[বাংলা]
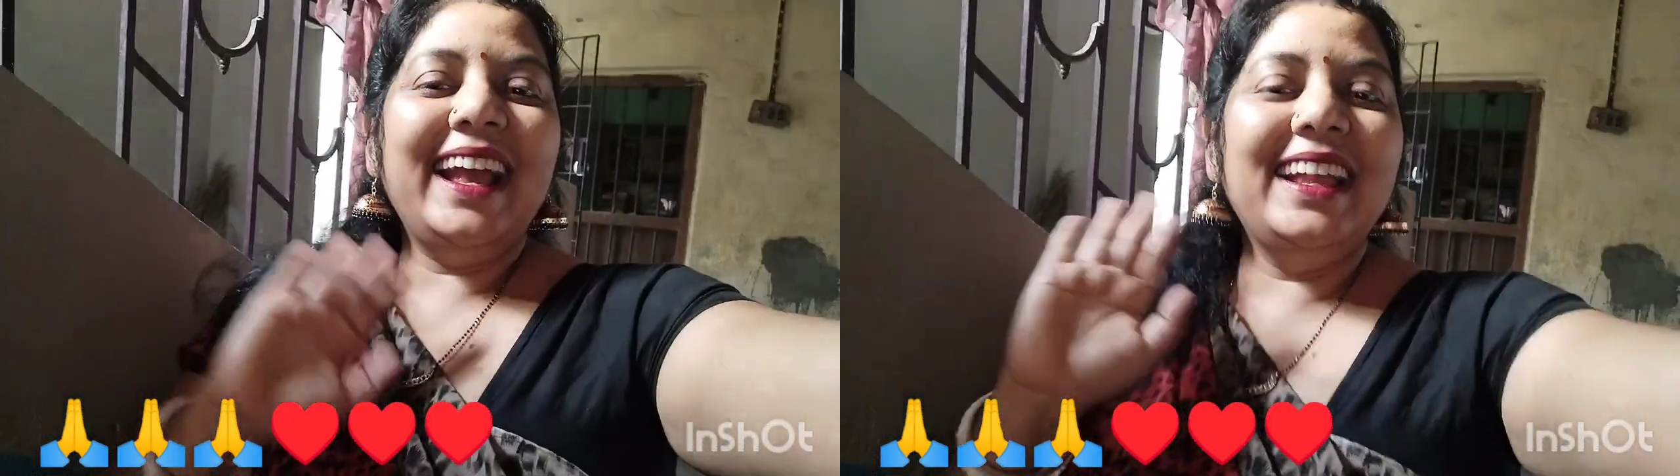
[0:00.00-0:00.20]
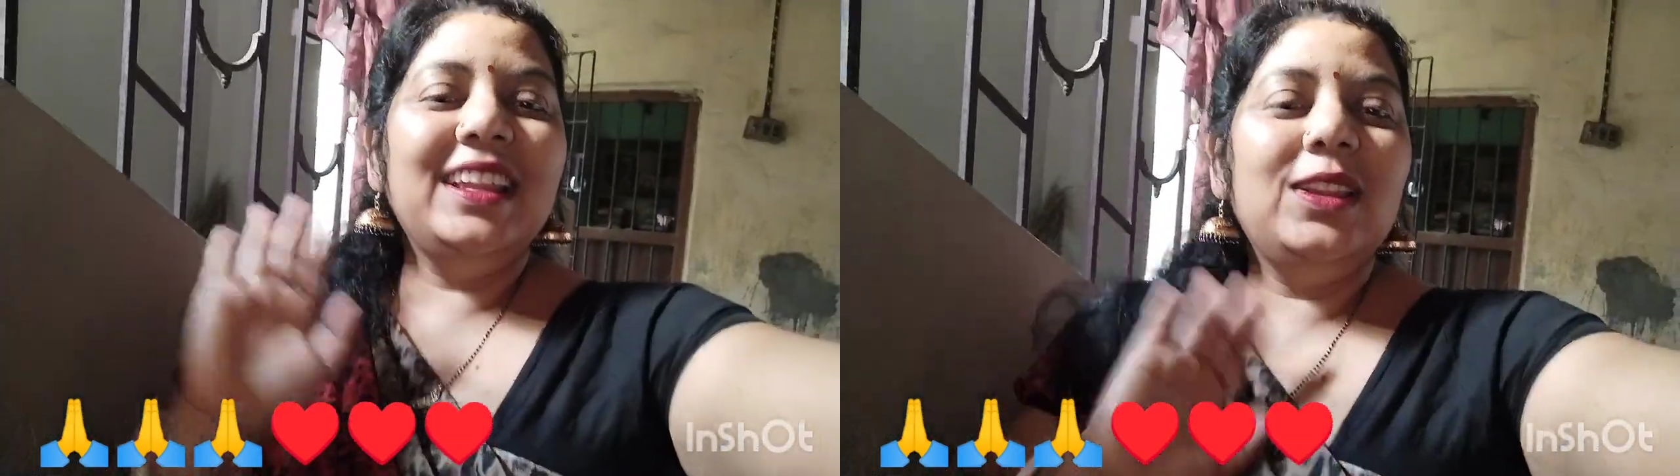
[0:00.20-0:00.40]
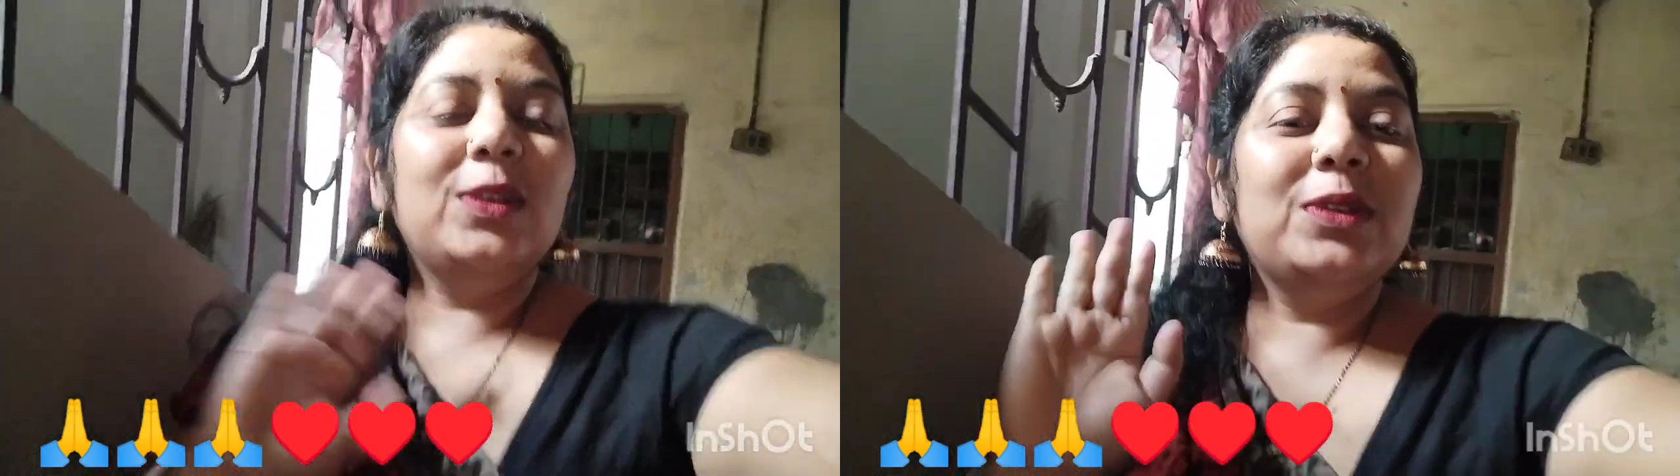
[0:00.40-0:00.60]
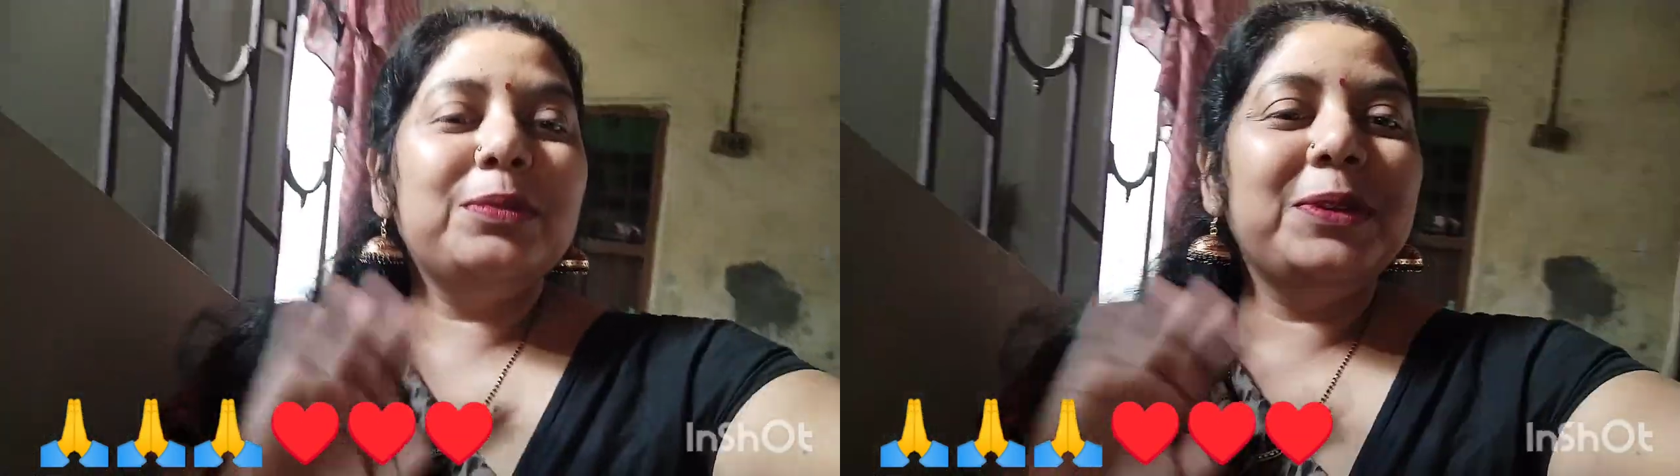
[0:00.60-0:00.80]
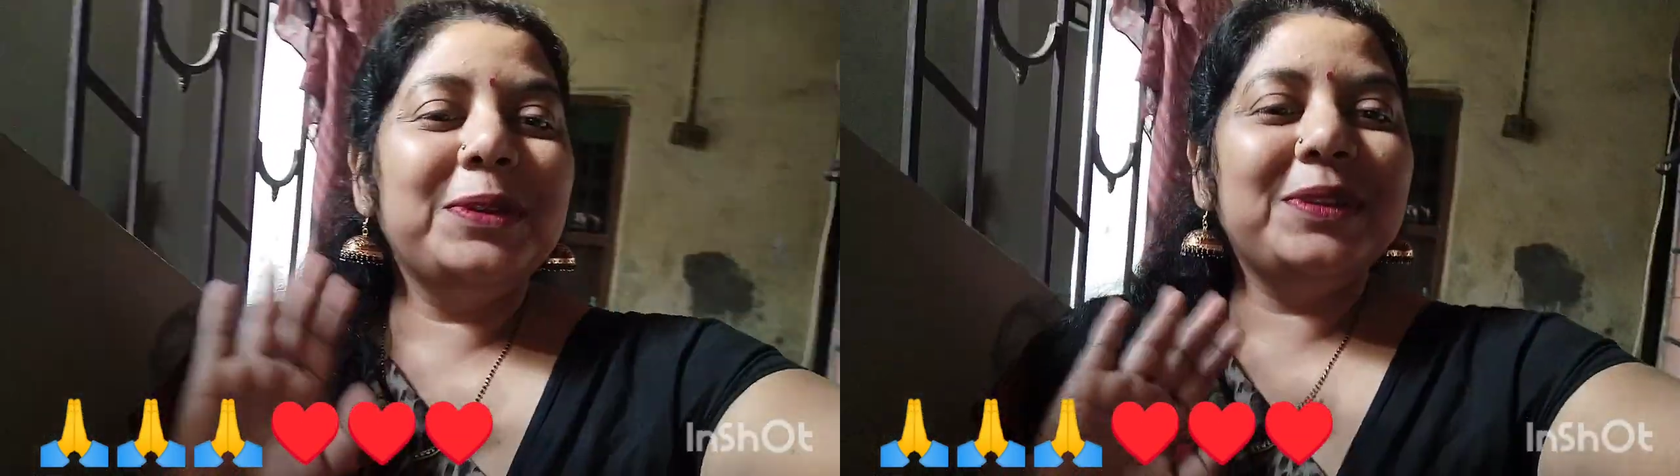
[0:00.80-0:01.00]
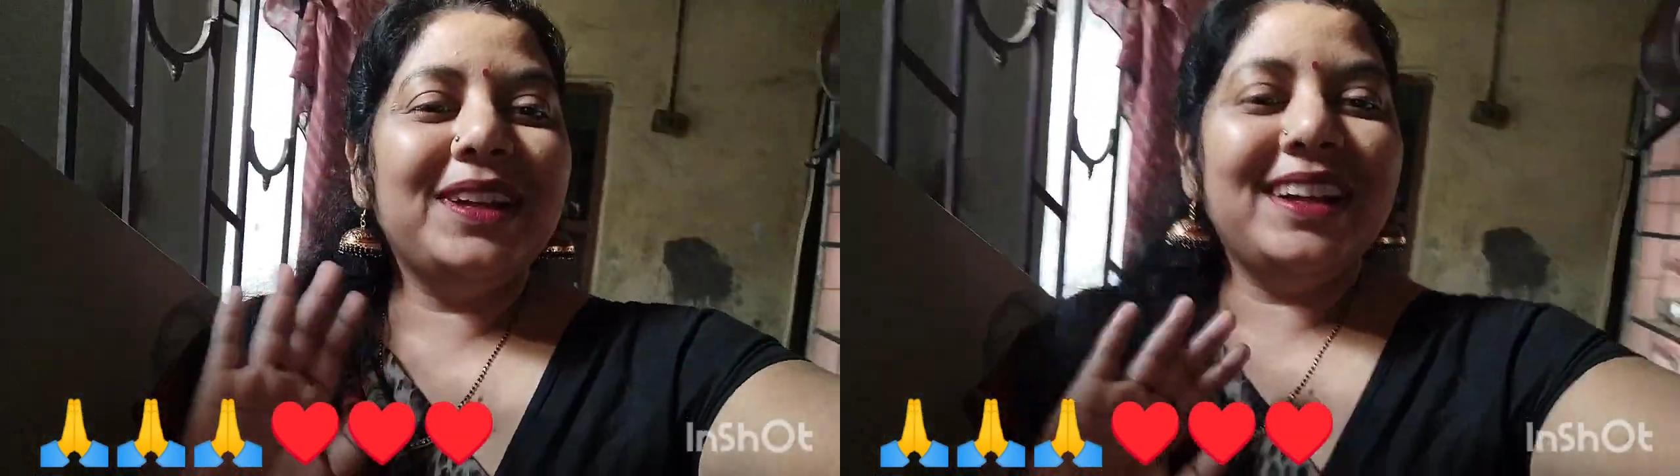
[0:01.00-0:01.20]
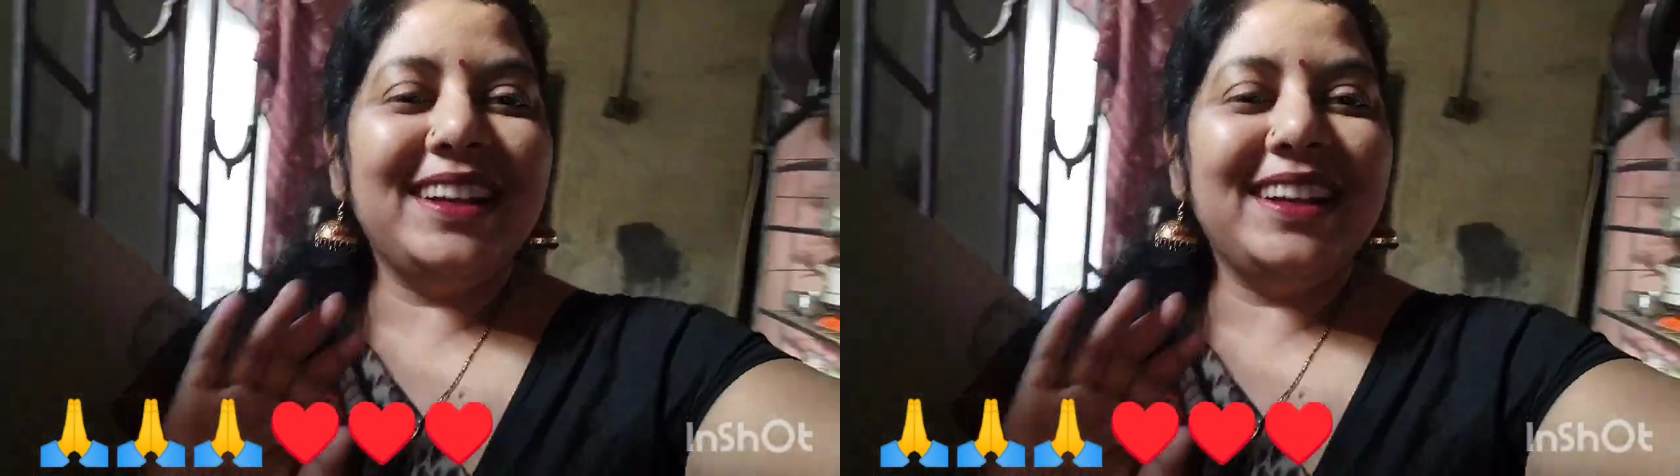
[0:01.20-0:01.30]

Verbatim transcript: হ্যালো বন্ধুরা